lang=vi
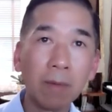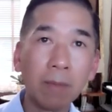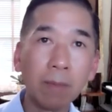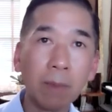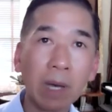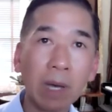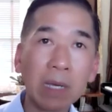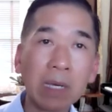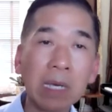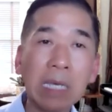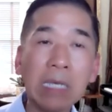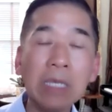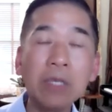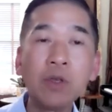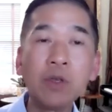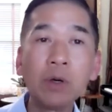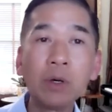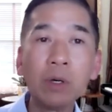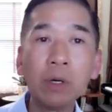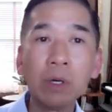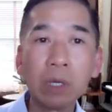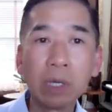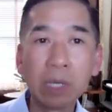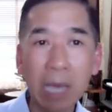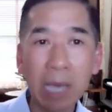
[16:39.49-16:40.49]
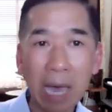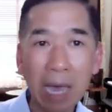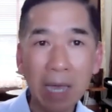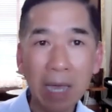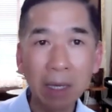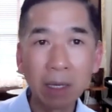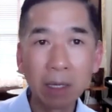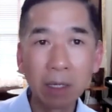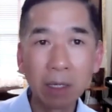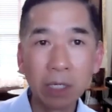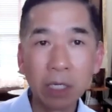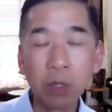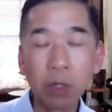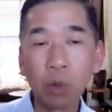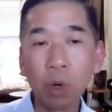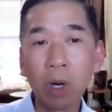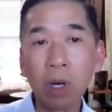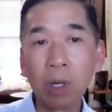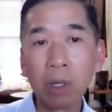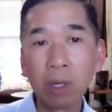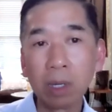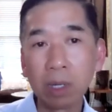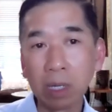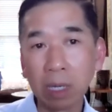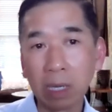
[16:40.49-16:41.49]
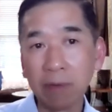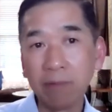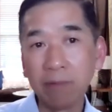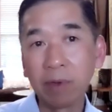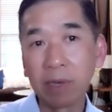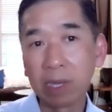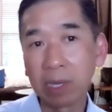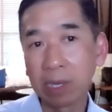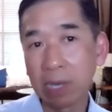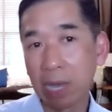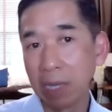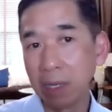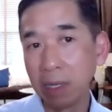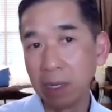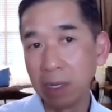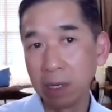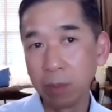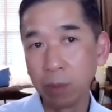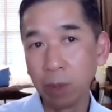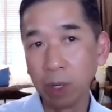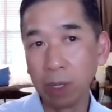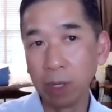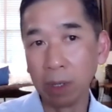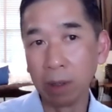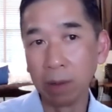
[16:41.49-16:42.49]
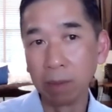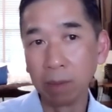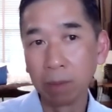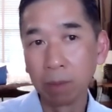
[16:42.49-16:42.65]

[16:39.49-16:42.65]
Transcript: mà nghĩ cho người khác nhiều hơn là nghĩ về cái cá nhân mình.